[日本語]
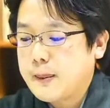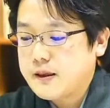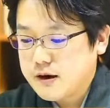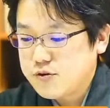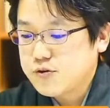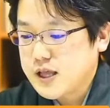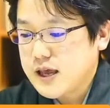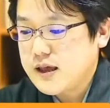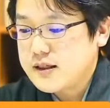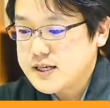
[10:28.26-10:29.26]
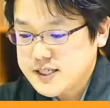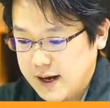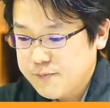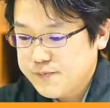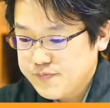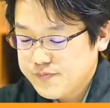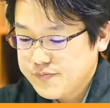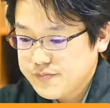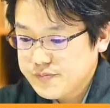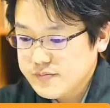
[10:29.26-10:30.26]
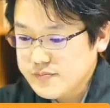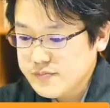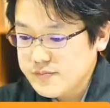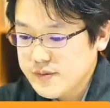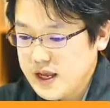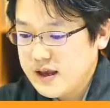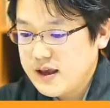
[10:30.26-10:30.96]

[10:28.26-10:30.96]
やる予定でした。で、